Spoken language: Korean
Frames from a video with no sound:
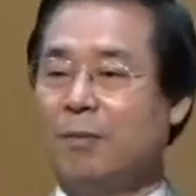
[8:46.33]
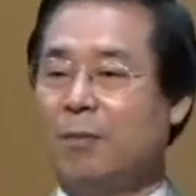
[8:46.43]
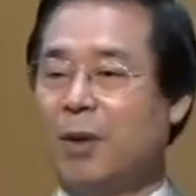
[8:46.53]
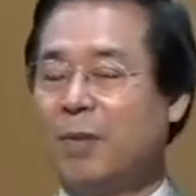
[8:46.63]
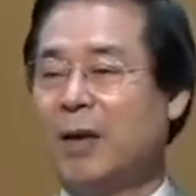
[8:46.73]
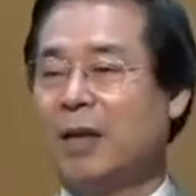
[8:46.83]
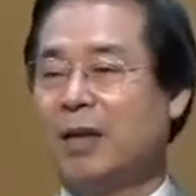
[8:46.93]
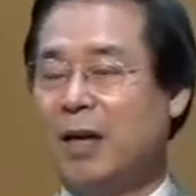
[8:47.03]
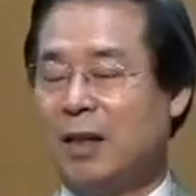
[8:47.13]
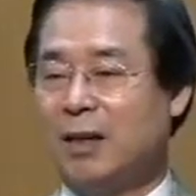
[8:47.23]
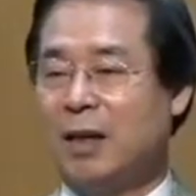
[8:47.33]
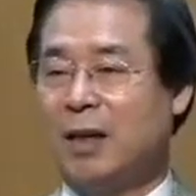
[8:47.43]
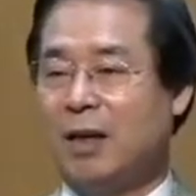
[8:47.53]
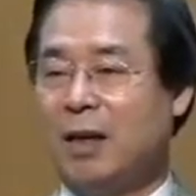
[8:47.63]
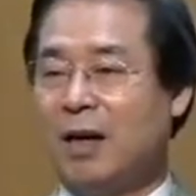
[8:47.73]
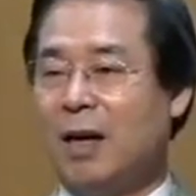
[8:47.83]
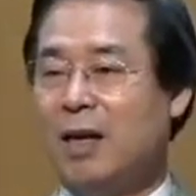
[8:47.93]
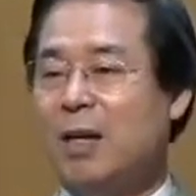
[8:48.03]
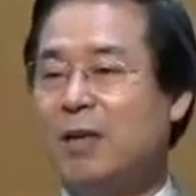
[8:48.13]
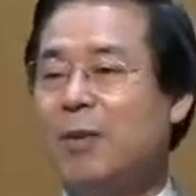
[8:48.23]
패배하는 게 아니라
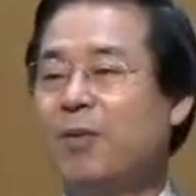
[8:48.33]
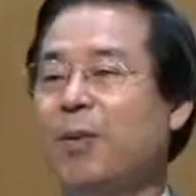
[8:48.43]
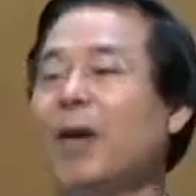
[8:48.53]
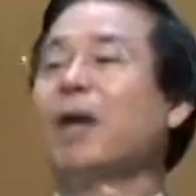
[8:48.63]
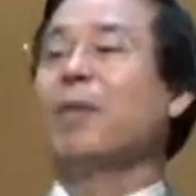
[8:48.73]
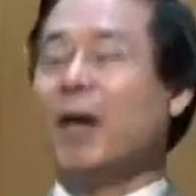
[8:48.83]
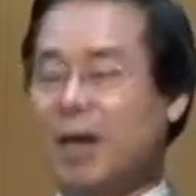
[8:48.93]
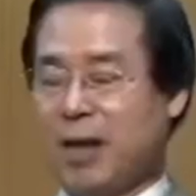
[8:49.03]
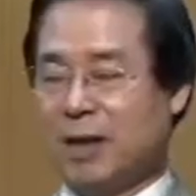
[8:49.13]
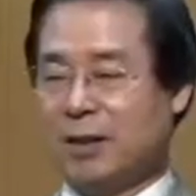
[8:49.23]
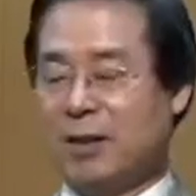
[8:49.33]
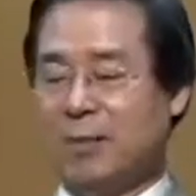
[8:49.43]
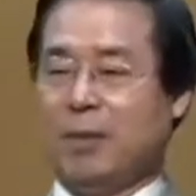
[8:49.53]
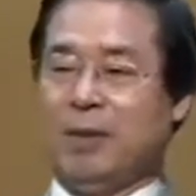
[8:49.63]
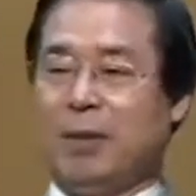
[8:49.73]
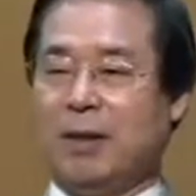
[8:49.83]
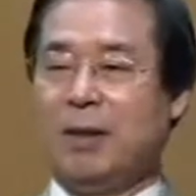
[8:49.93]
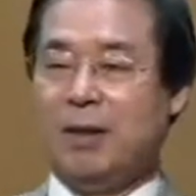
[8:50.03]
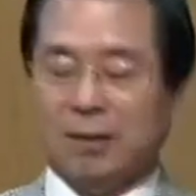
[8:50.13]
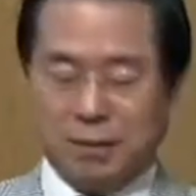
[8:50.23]
하나님이 패배하게 하니까 패배.
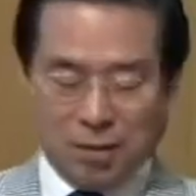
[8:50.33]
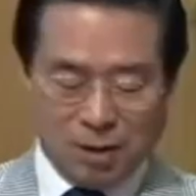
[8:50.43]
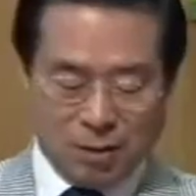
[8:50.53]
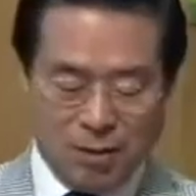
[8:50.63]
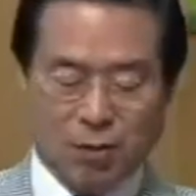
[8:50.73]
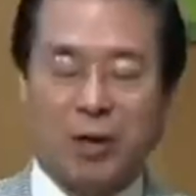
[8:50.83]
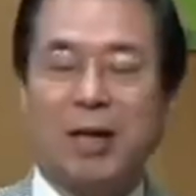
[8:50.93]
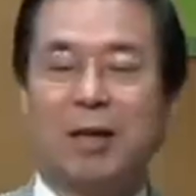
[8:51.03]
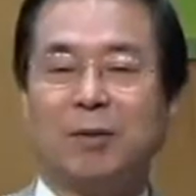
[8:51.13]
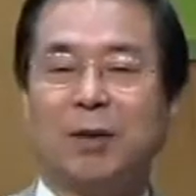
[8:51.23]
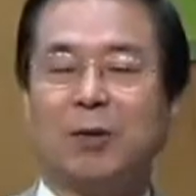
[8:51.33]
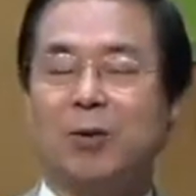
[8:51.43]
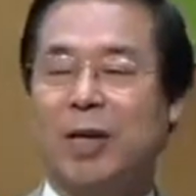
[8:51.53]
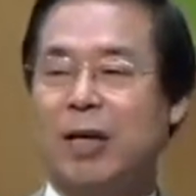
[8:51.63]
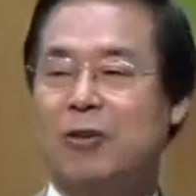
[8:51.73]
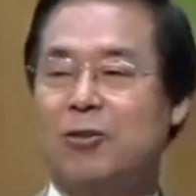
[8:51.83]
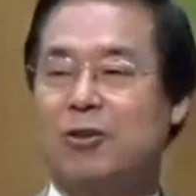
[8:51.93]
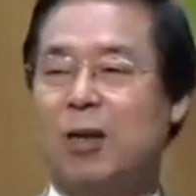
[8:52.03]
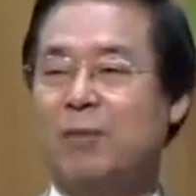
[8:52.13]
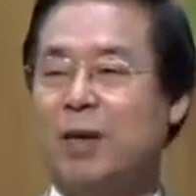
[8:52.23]
능력이 없어도 하나님이 동행해
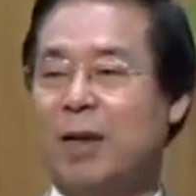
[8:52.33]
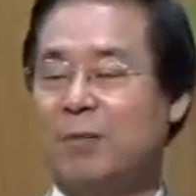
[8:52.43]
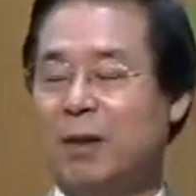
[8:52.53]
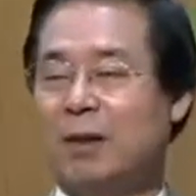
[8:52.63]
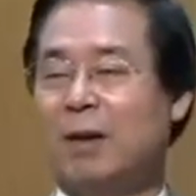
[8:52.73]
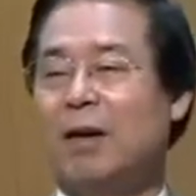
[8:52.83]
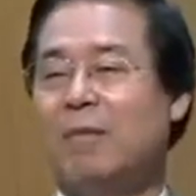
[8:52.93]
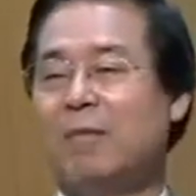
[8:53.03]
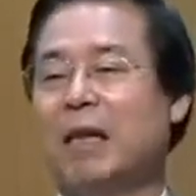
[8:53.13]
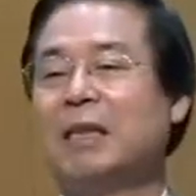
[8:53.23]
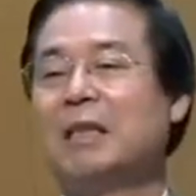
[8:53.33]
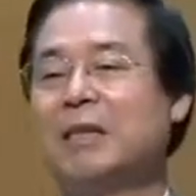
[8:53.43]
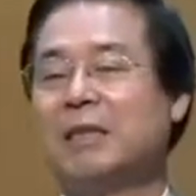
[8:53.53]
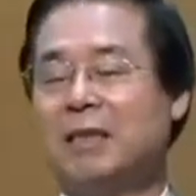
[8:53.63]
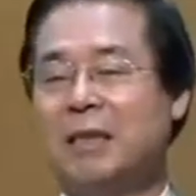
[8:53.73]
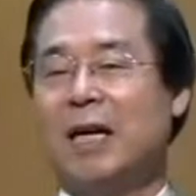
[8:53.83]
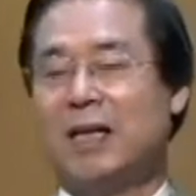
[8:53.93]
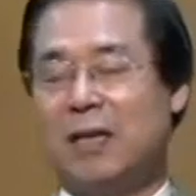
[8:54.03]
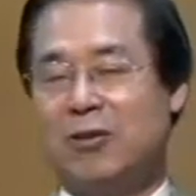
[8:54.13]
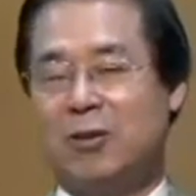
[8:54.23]
주시고 함께하면 반드시 승리하게
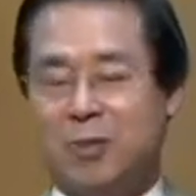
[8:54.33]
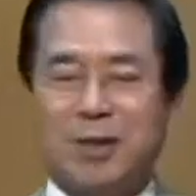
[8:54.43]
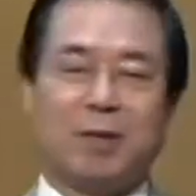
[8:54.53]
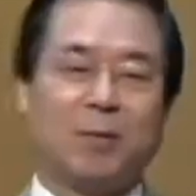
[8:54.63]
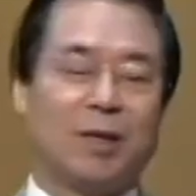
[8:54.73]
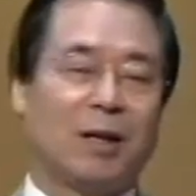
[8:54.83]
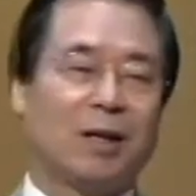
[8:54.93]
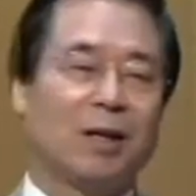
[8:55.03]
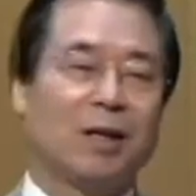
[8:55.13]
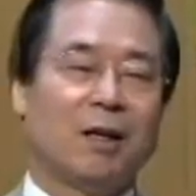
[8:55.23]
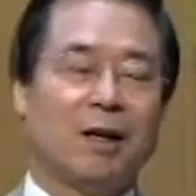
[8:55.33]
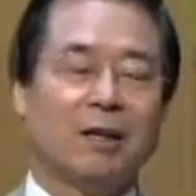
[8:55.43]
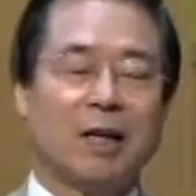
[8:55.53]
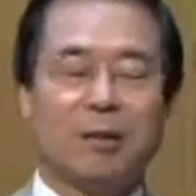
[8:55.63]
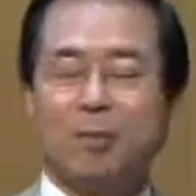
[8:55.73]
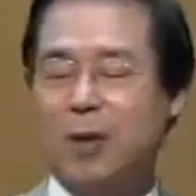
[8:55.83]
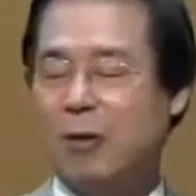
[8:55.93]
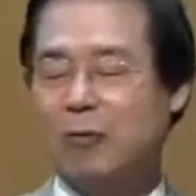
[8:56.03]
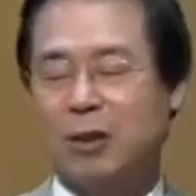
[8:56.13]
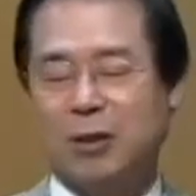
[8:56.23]
될 줄 믿습니다. 아, 나는
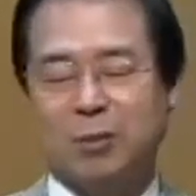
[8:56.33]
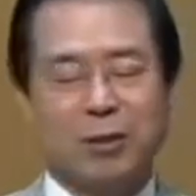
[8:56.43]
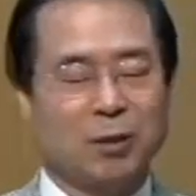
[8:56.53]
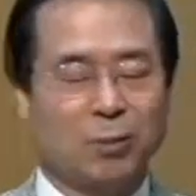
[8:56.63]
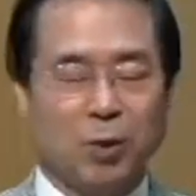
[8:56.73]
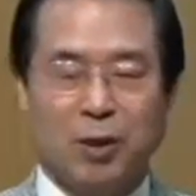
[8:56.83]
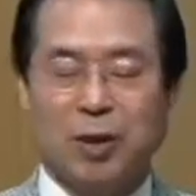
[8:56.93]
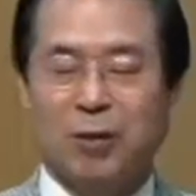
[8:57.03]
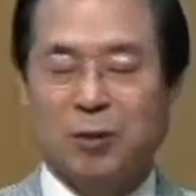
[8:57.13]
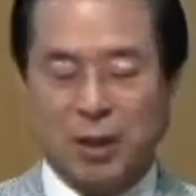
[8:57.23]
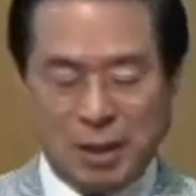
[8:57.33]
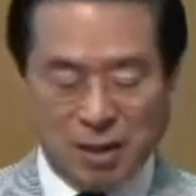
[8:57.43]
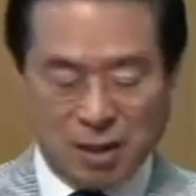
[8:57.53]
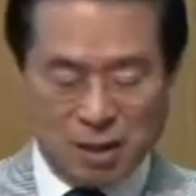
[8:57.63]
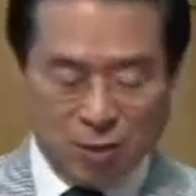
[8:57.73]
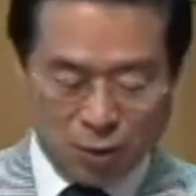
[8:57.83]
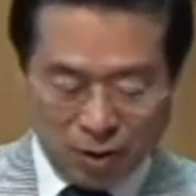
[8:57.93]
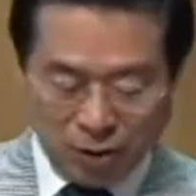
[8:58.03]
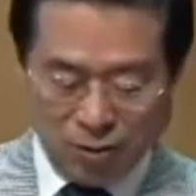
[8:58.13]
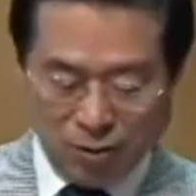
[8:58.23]
배운 것이 없어도 못해요. 가난해서
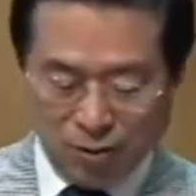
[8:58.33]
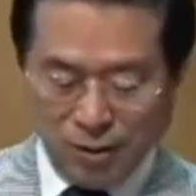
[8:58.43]
못해요.